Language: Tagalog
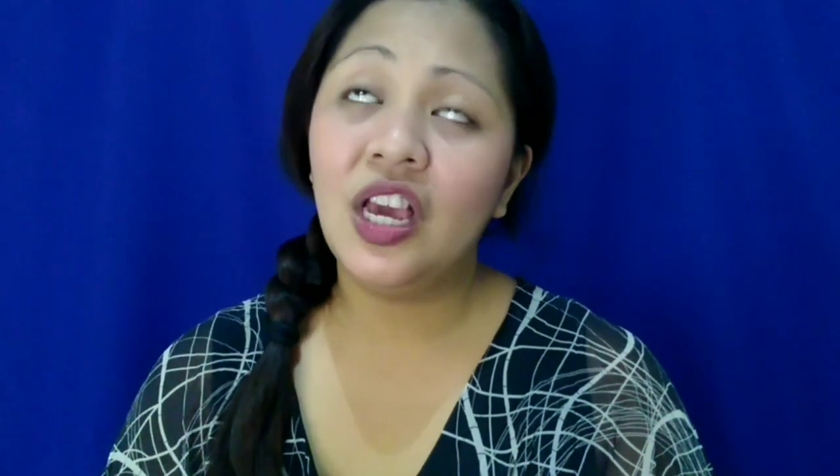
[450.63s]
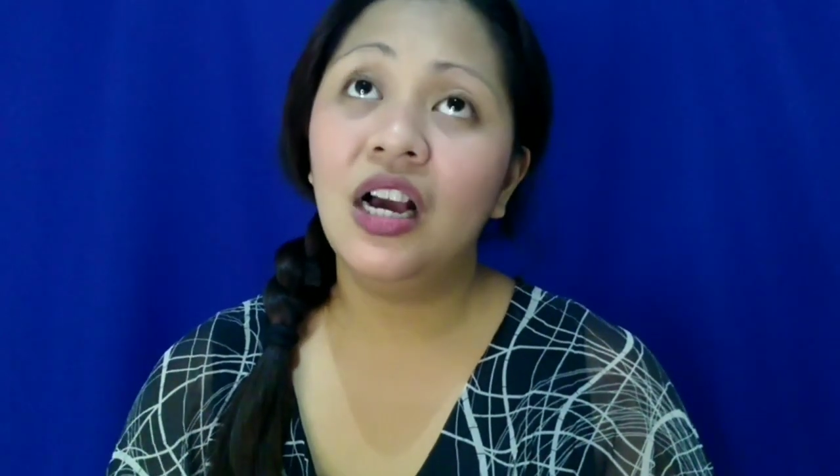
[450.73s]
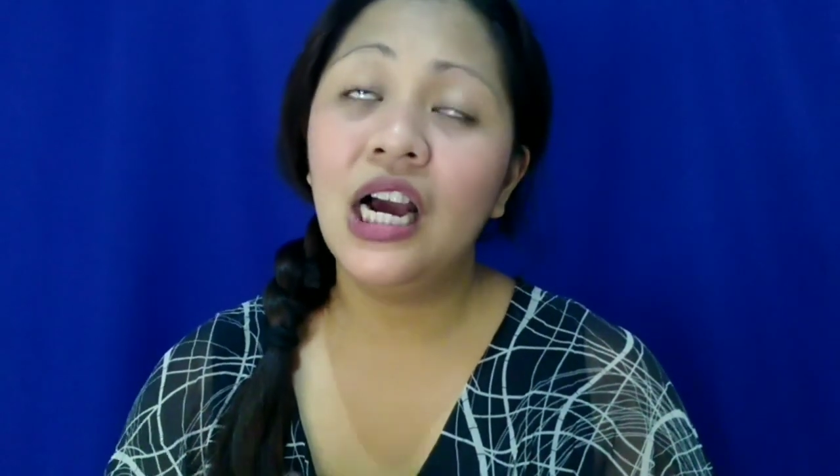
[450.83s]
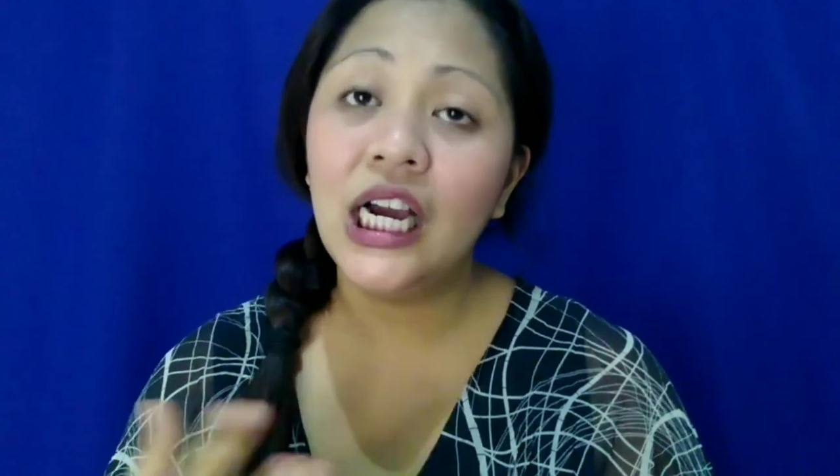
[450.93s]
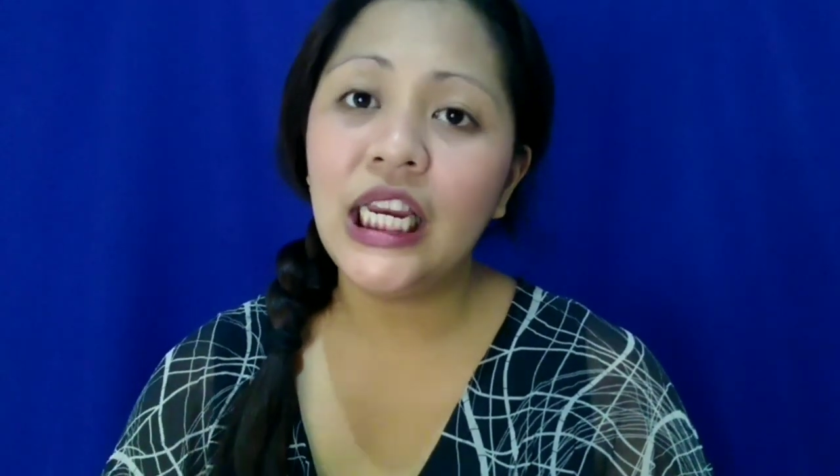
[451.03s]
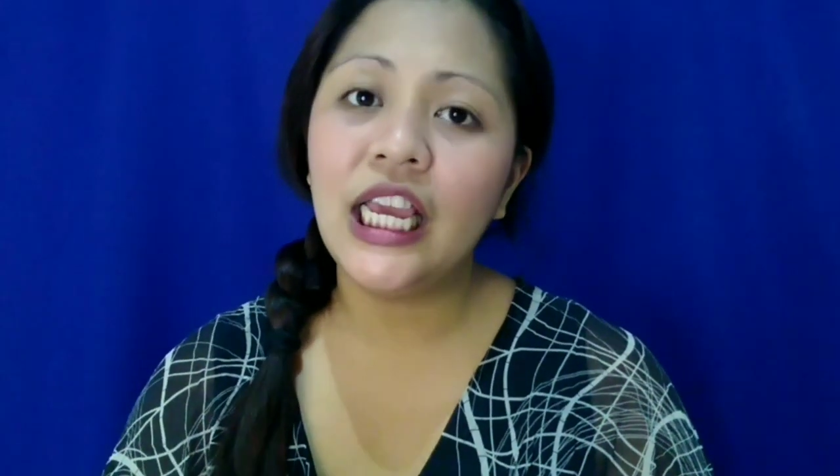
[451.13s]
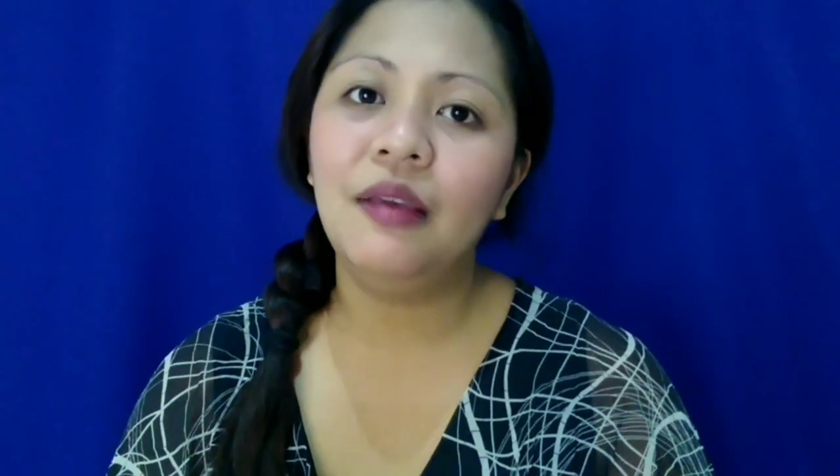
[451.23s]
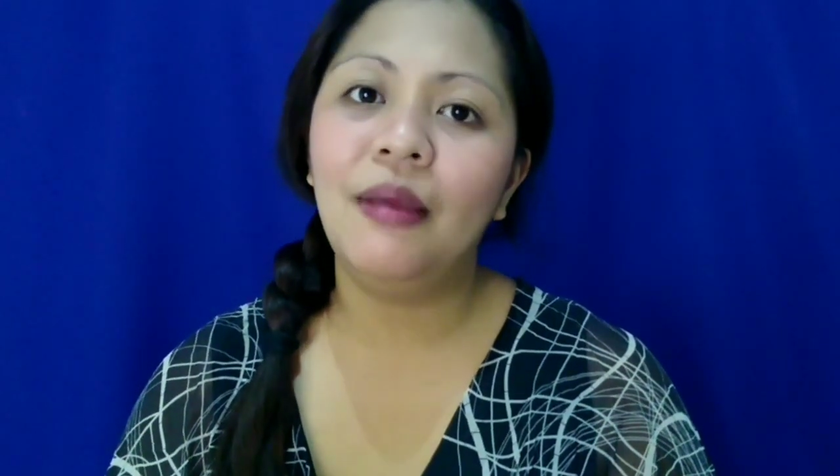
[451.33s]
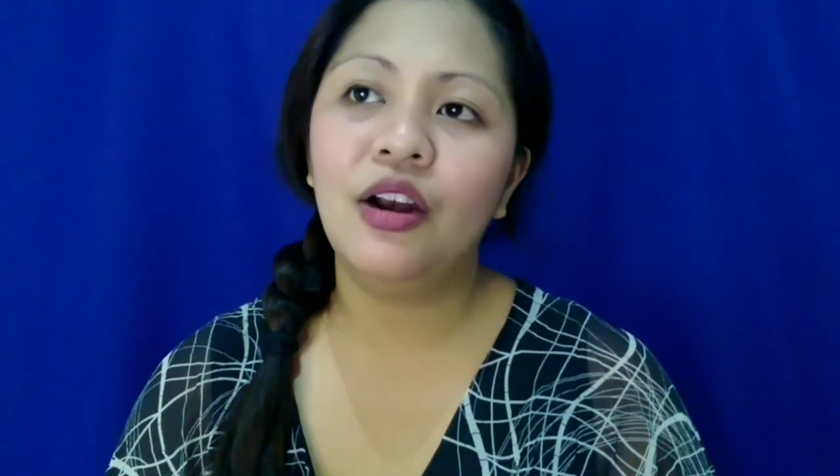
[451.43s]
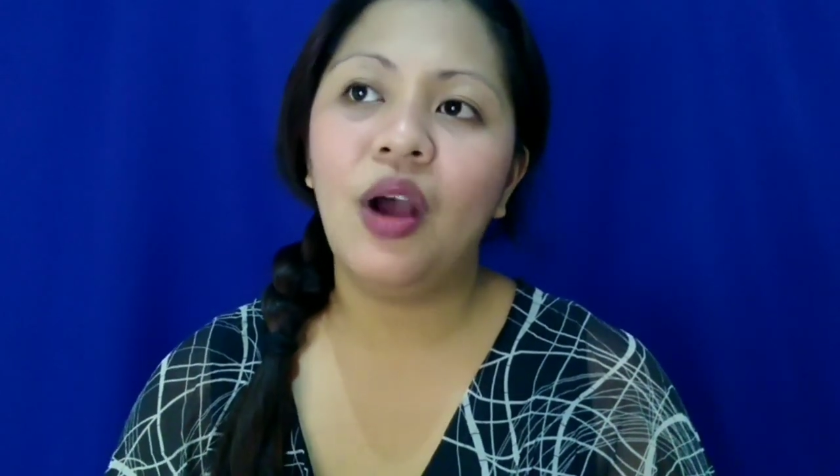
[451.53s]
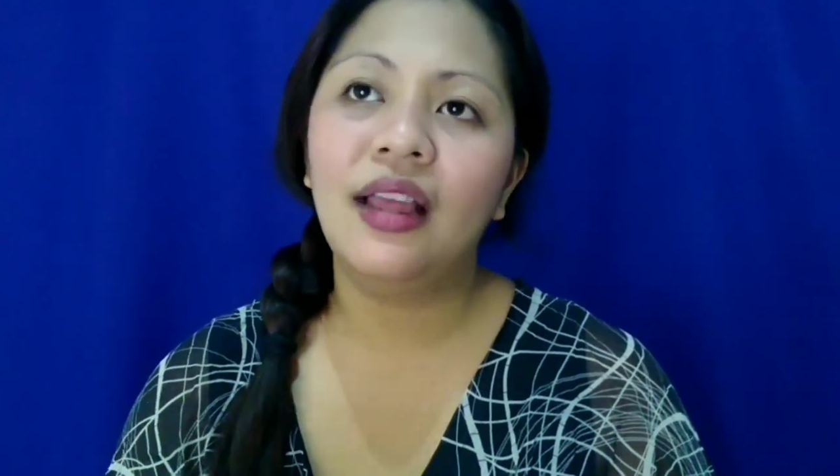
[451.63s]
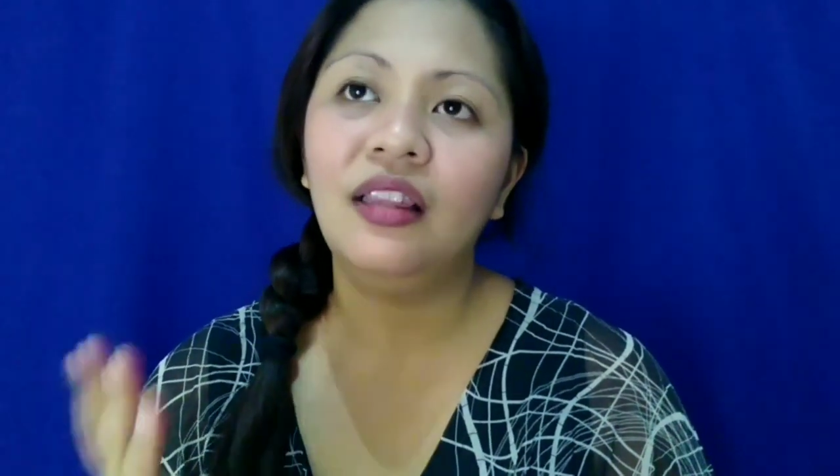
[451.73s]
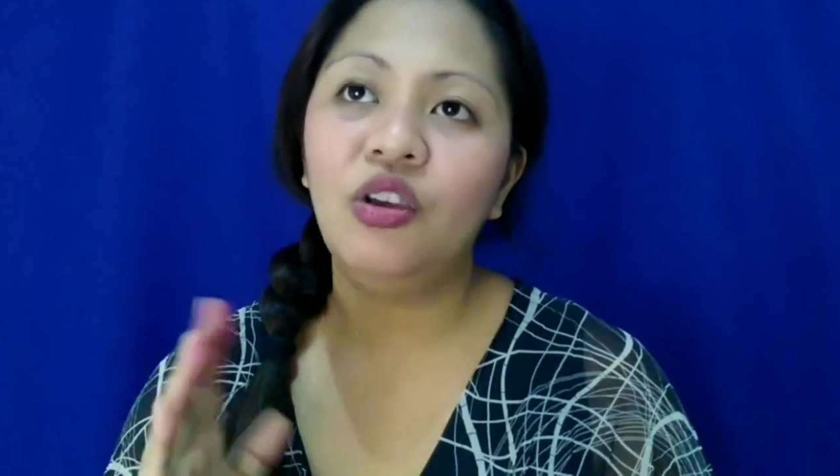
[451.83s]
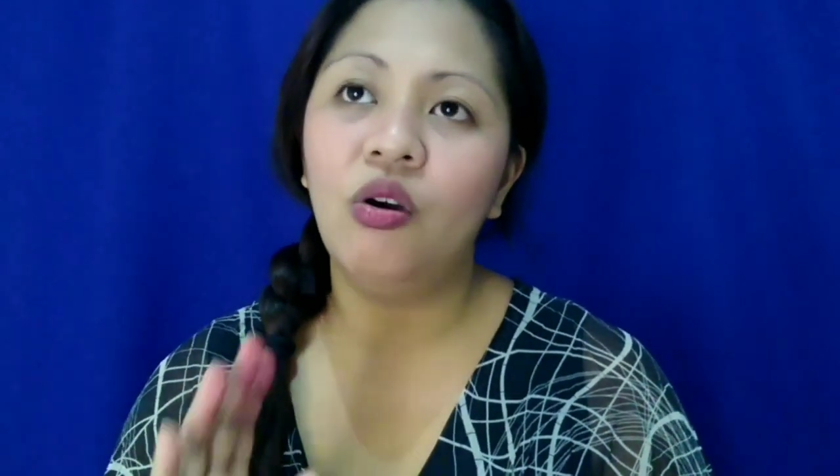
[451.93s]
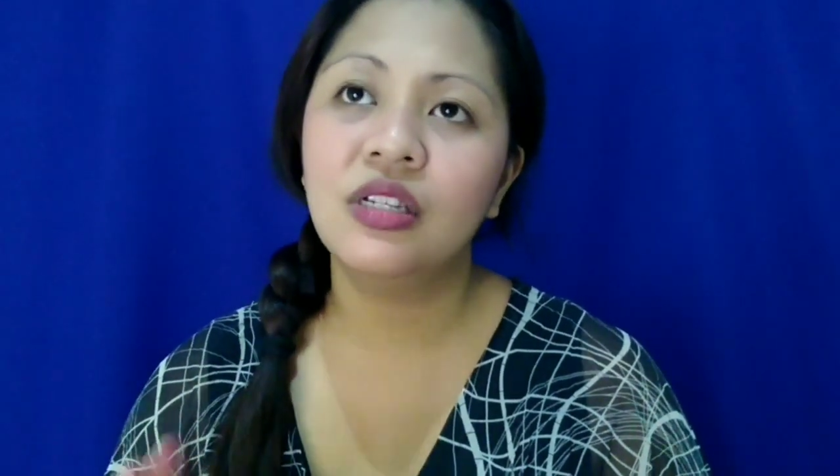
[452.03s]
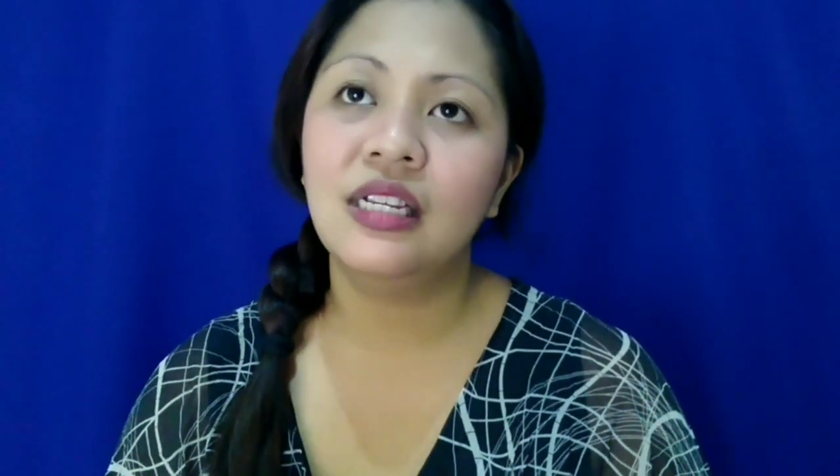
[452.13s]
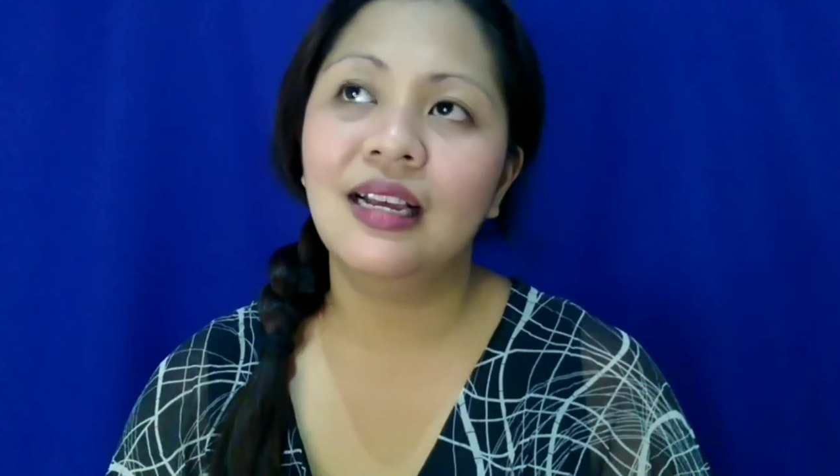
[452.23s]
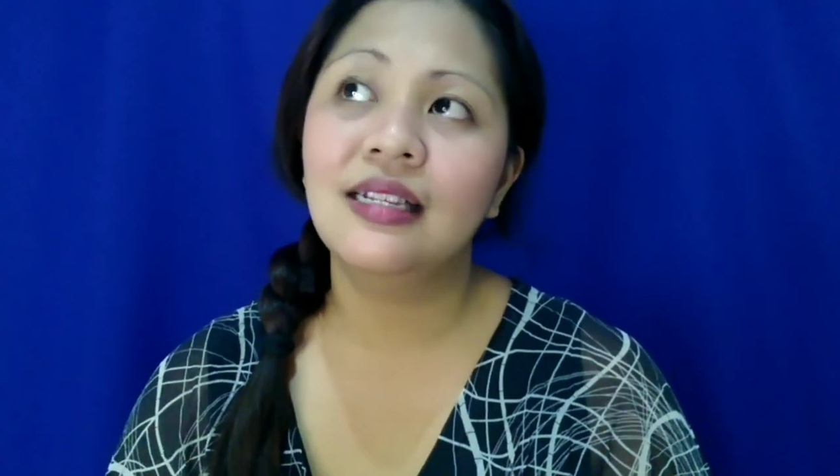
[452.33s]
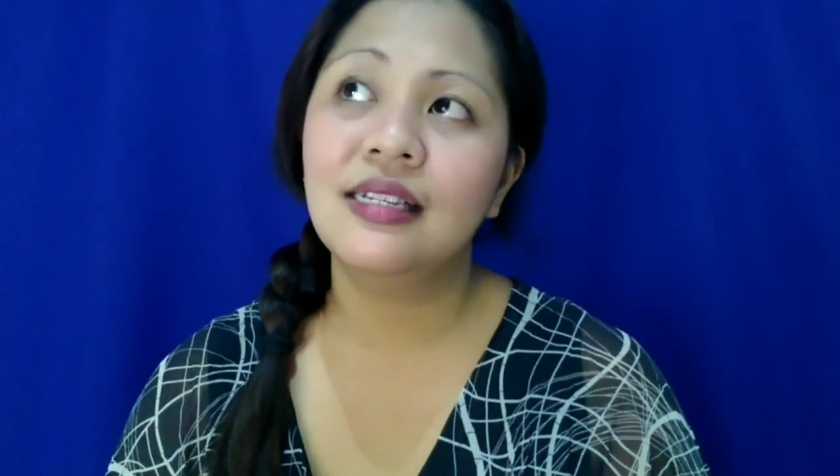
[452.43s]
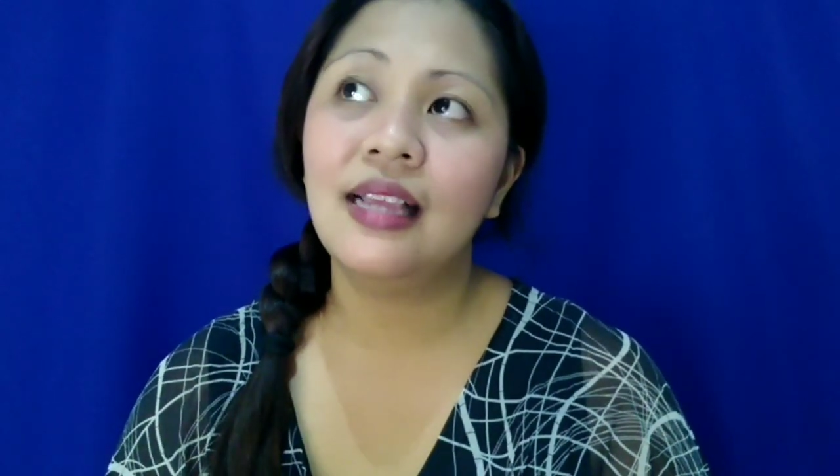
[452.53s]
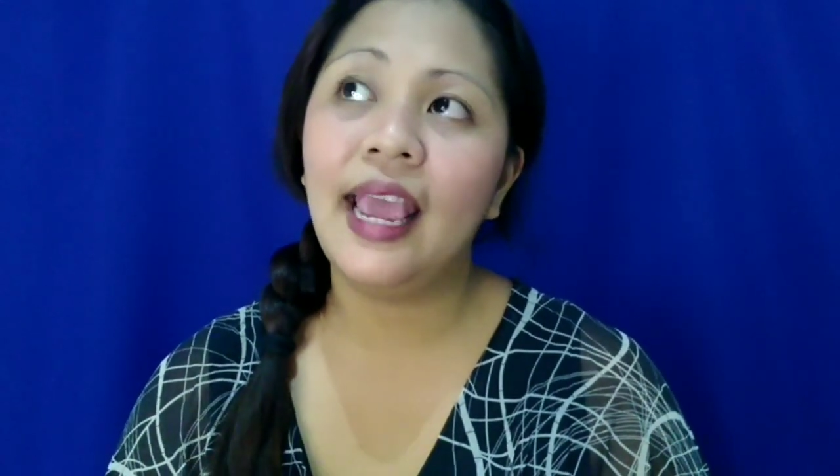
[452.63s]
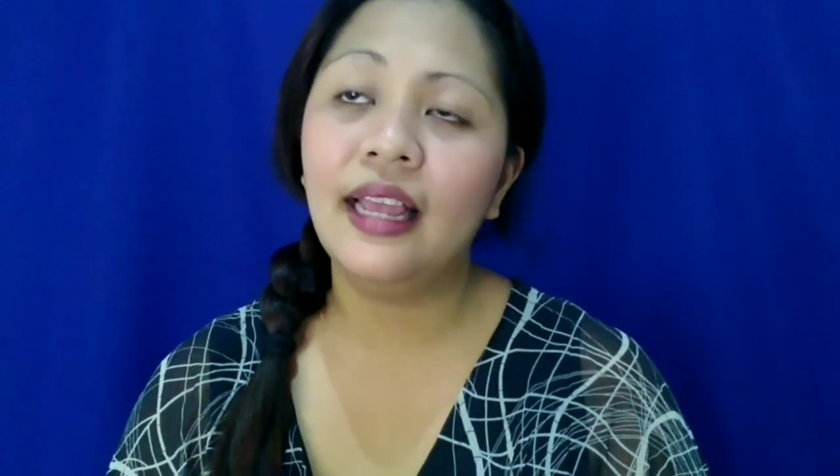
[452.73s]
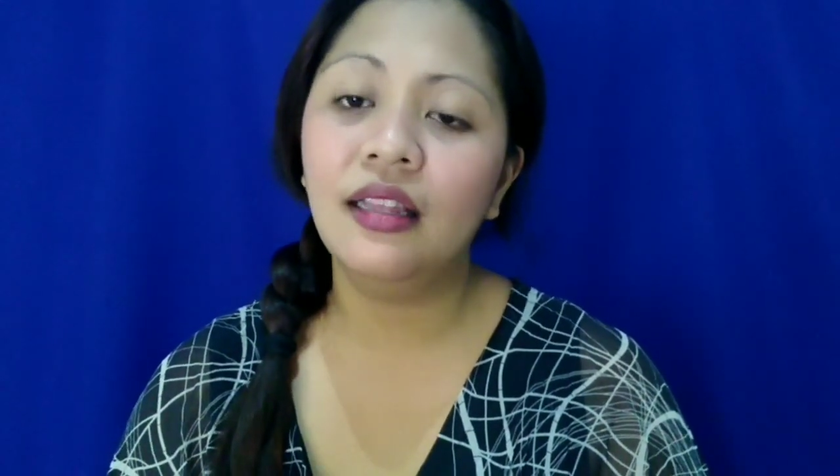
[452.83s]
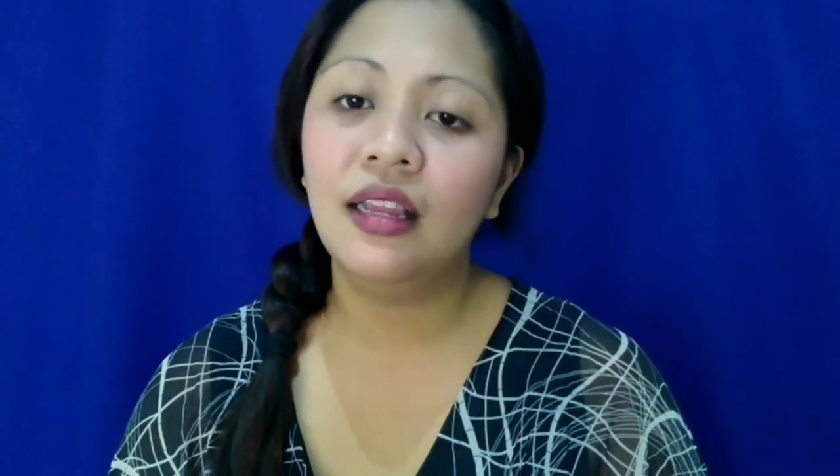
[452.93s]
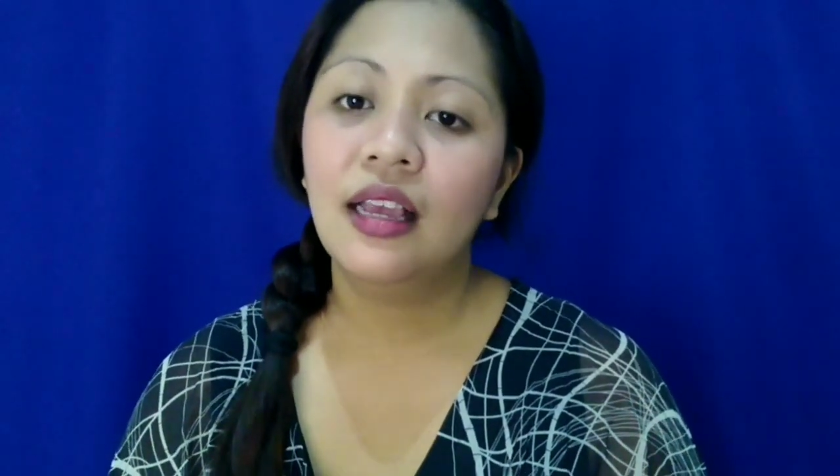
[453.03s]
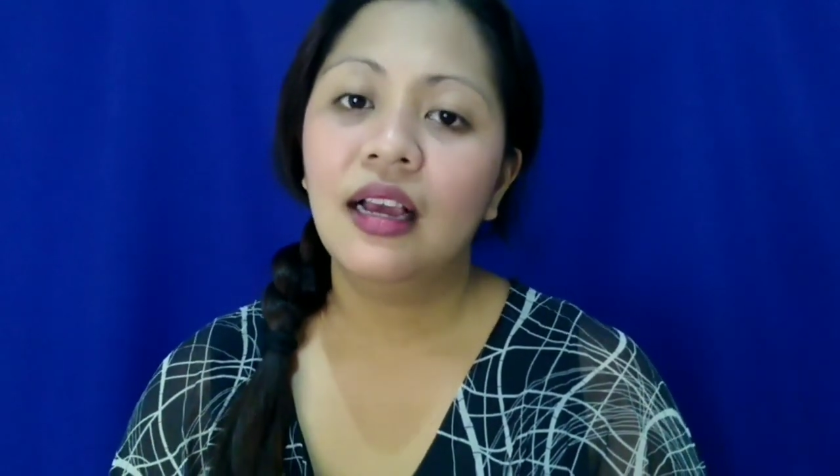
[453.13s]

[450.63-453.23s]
ang honey ay merong antioxidants and